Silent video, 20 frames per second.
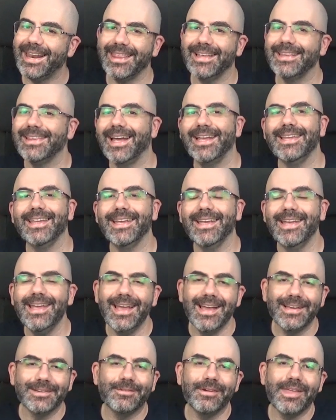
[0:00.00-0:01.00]
al detalle,
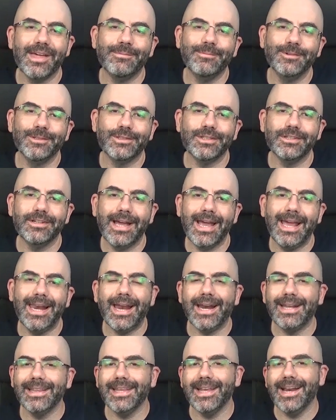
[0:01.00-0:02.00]
es cuidar mucho el
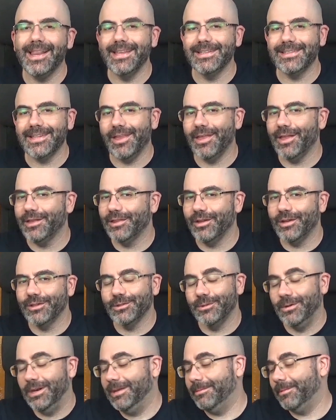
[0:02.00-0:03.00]
arte y el diseño de todos
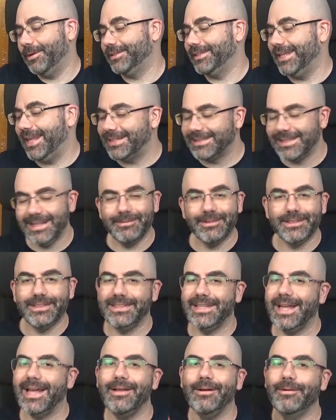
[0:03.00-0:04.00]
sus libros. Y este pues
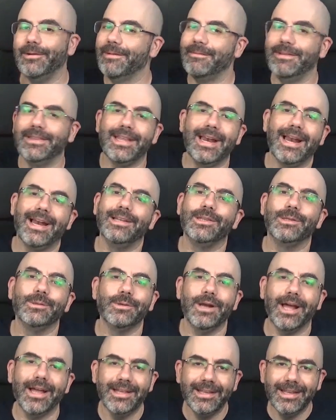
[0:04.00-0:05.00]
está obviamente a la
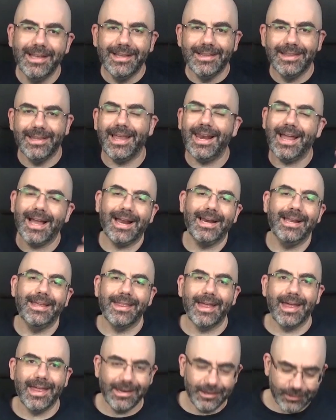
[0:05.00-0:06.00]
altura de la
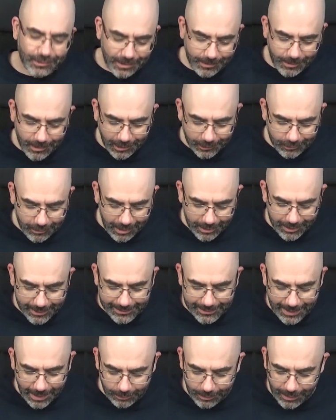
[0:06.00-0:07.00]
calidad de los libros que suele hacer
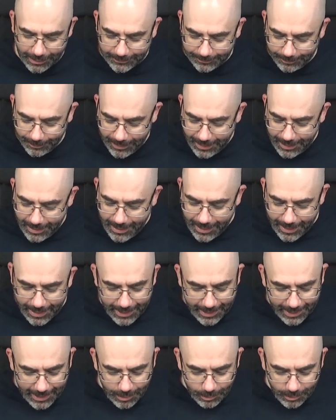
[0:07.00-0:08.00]
Shaduna.
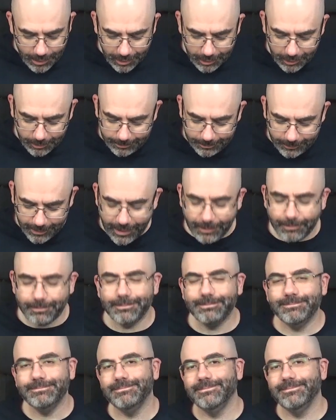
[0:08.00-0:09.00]
Eh, luego, bueno,